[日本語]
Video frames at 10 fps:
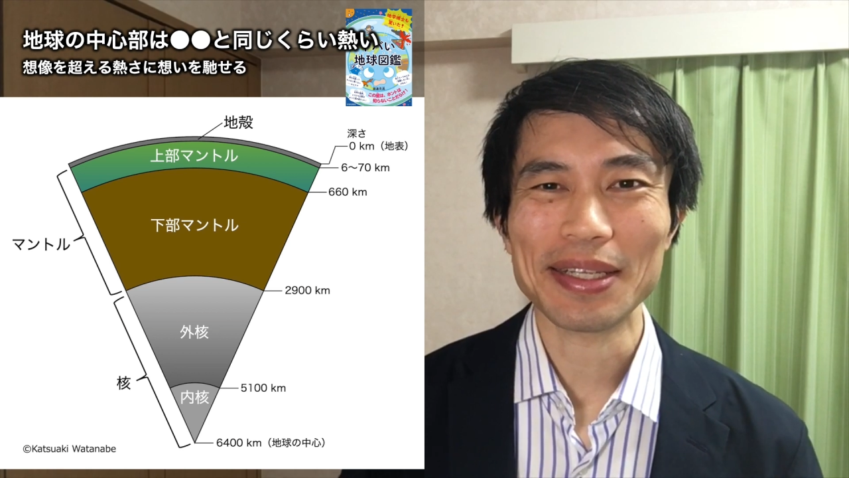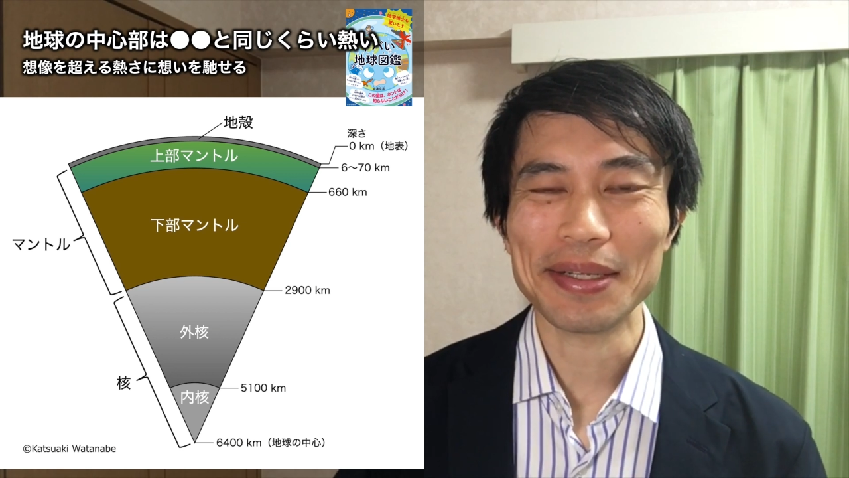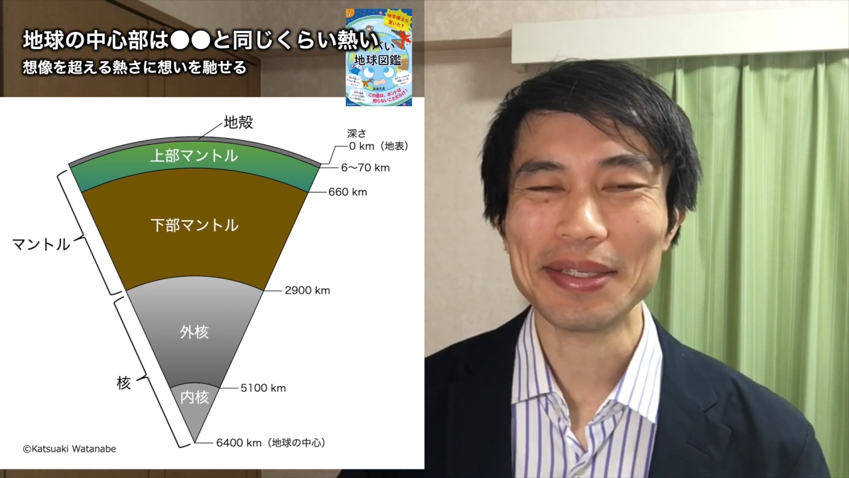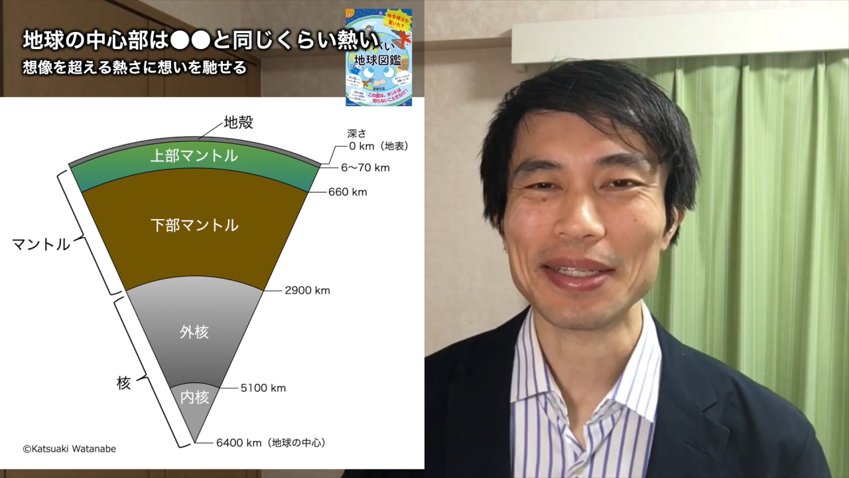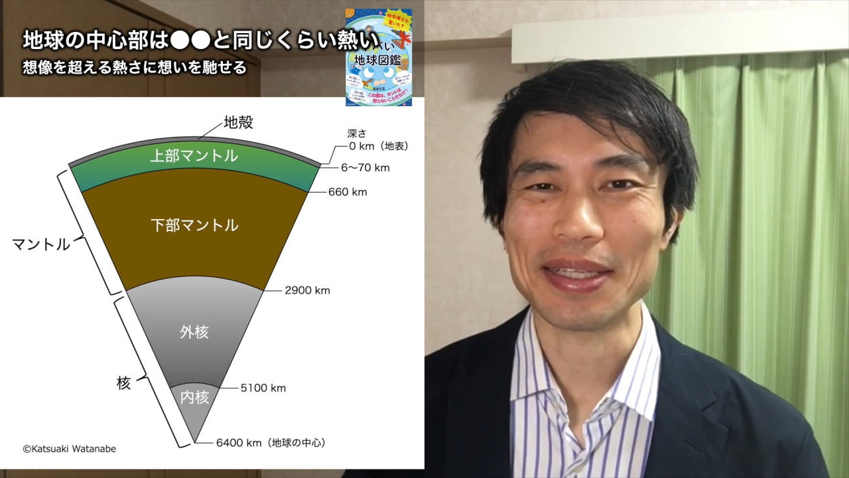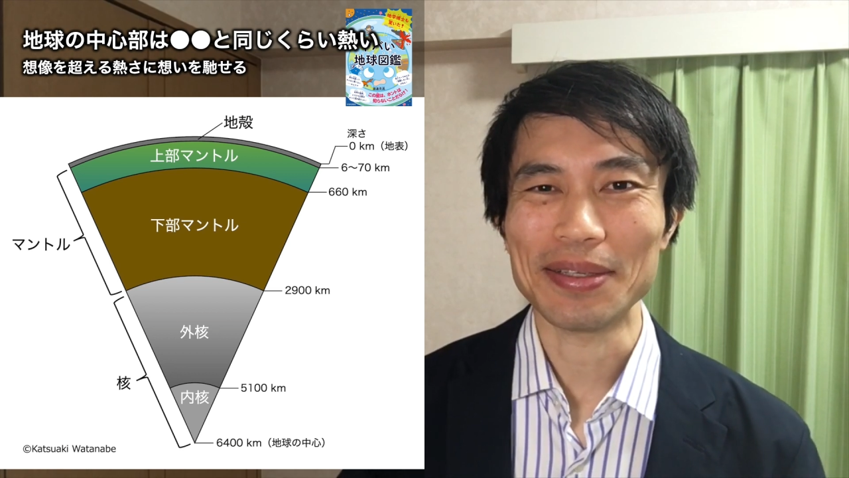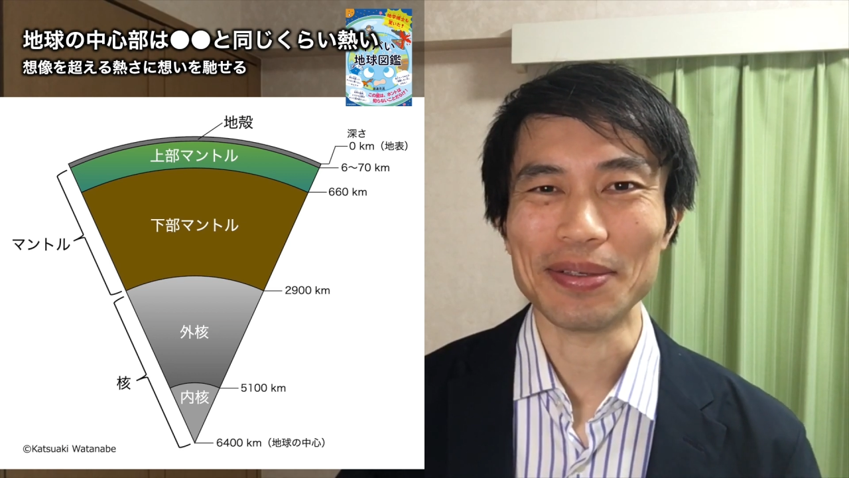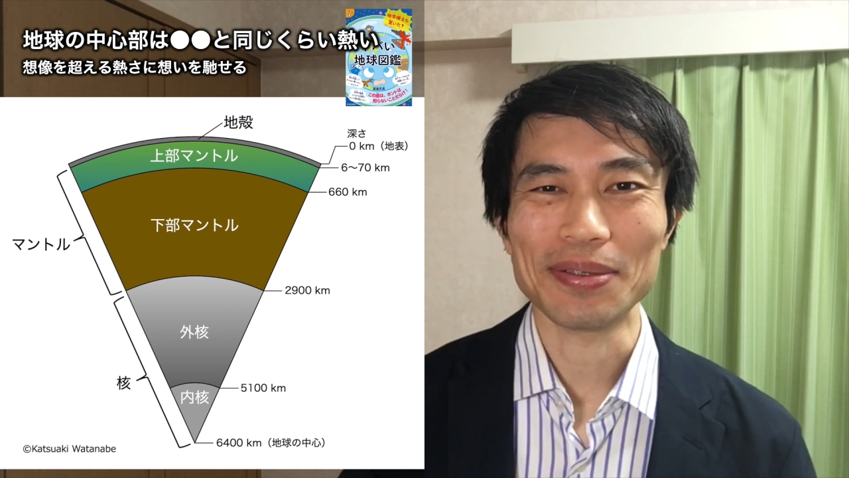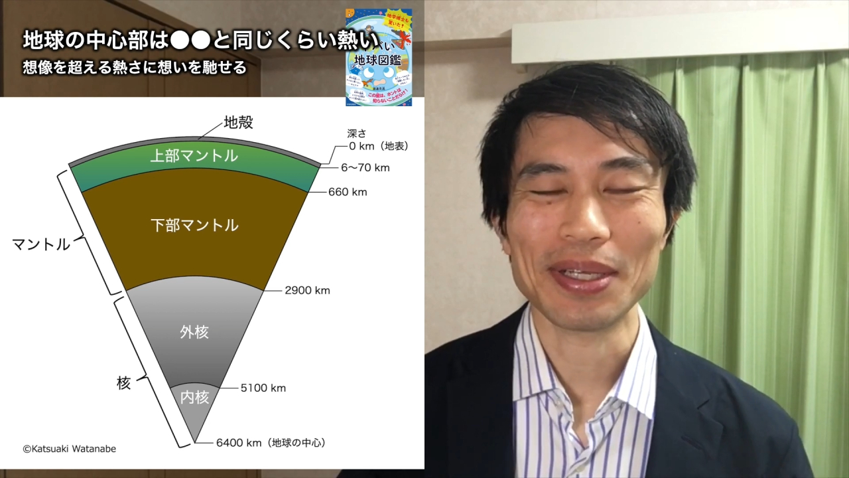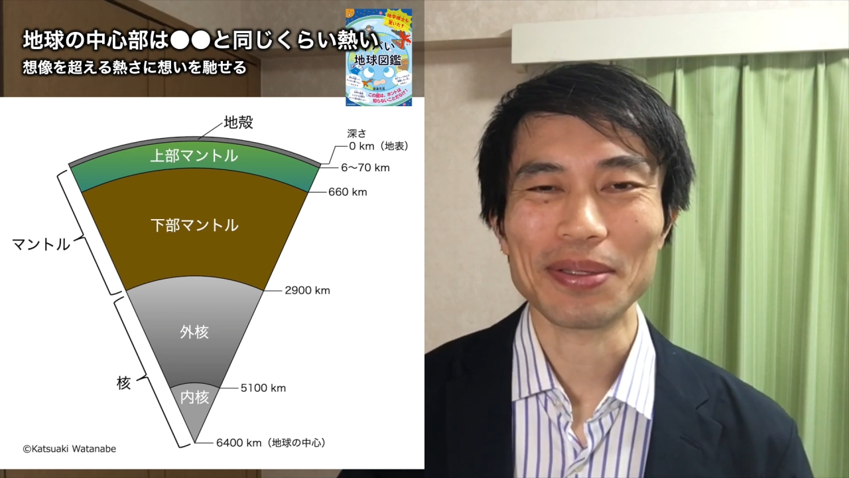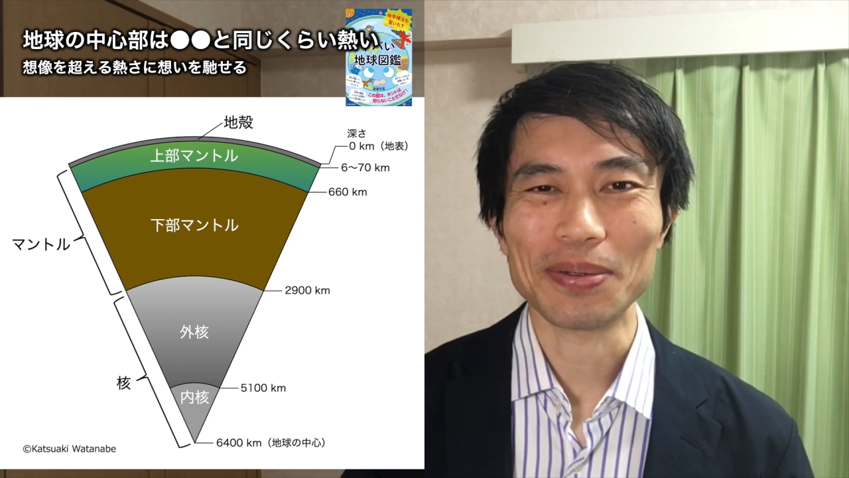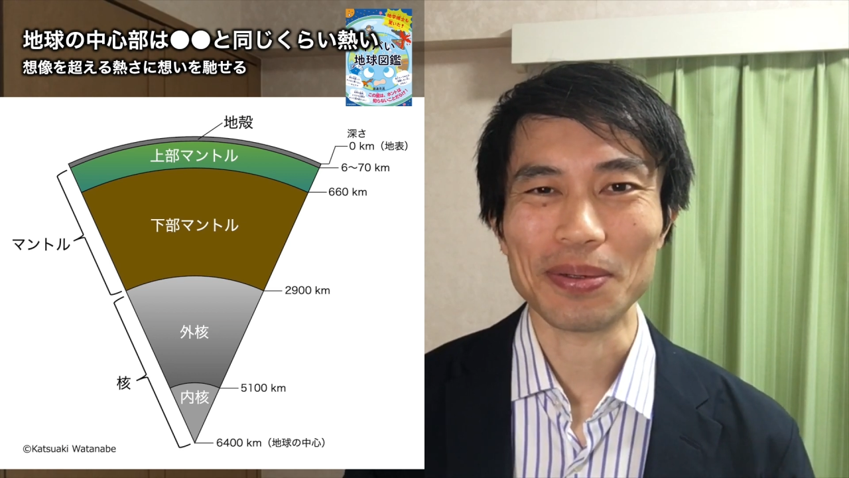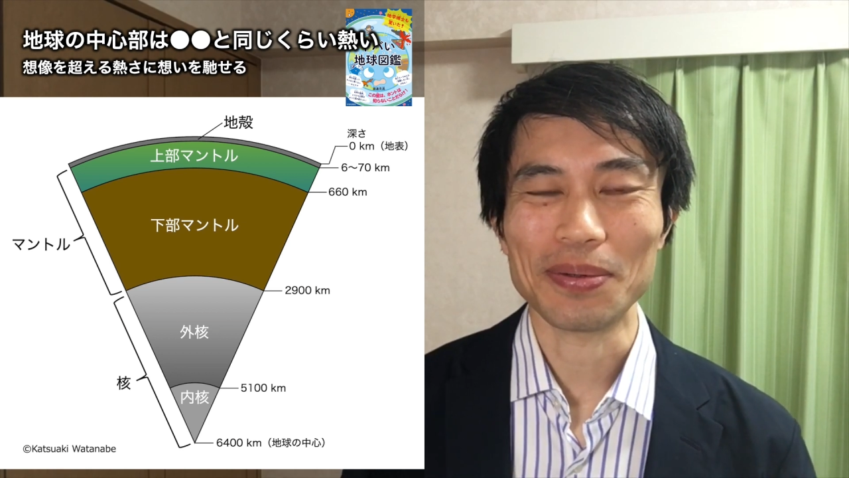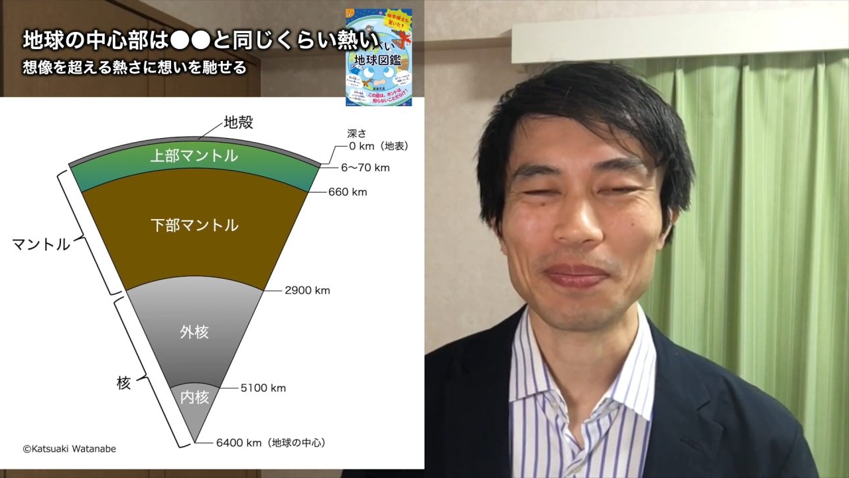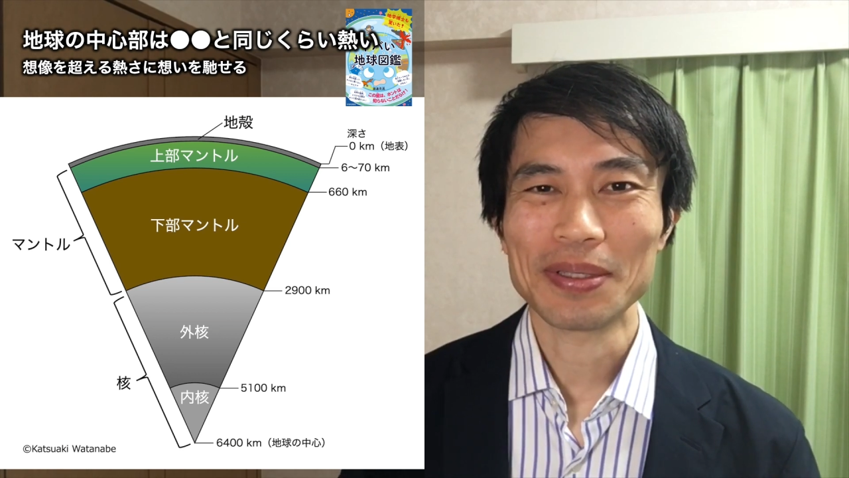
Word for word: 体になっているようなところ、